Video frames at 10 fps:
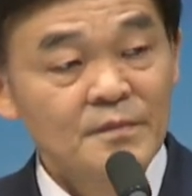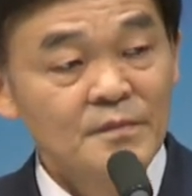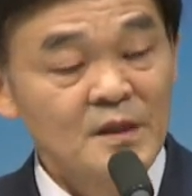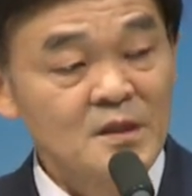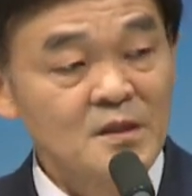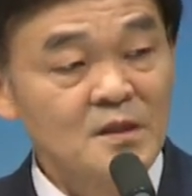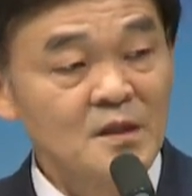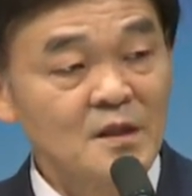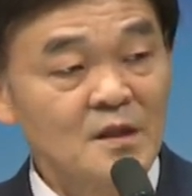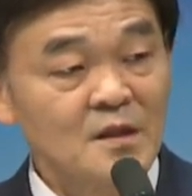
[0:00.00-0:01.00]
며칠
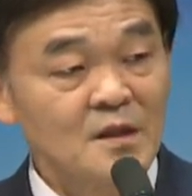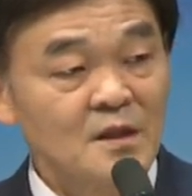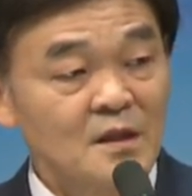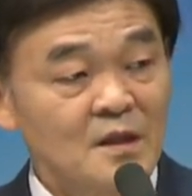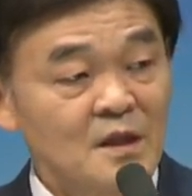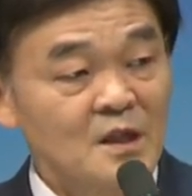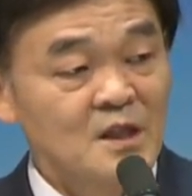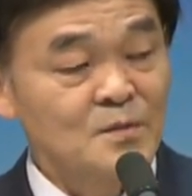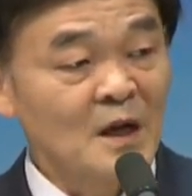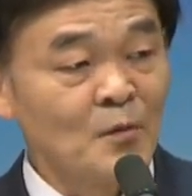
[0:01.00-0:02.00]
전에
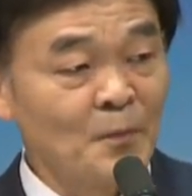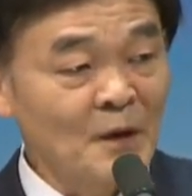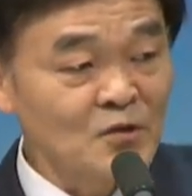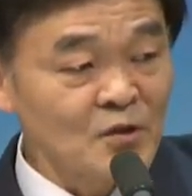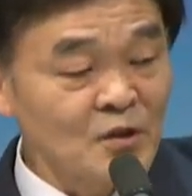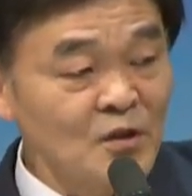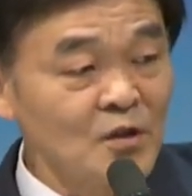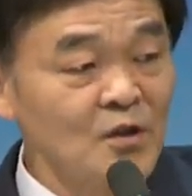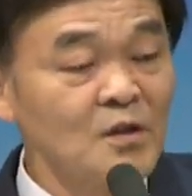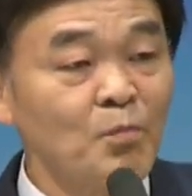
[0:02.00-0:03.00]
십자가못 박고
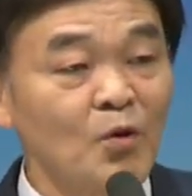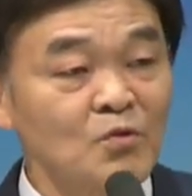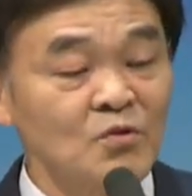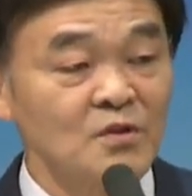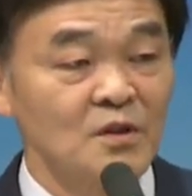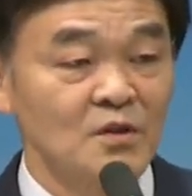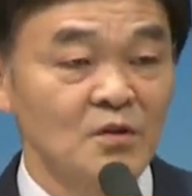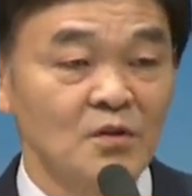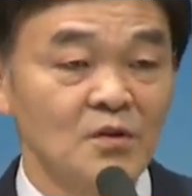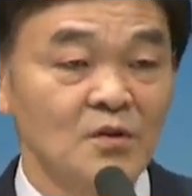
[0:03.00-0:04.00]
서서는
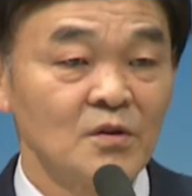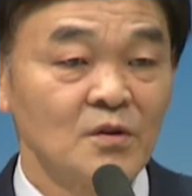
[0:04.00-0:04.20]
폭도들이에요.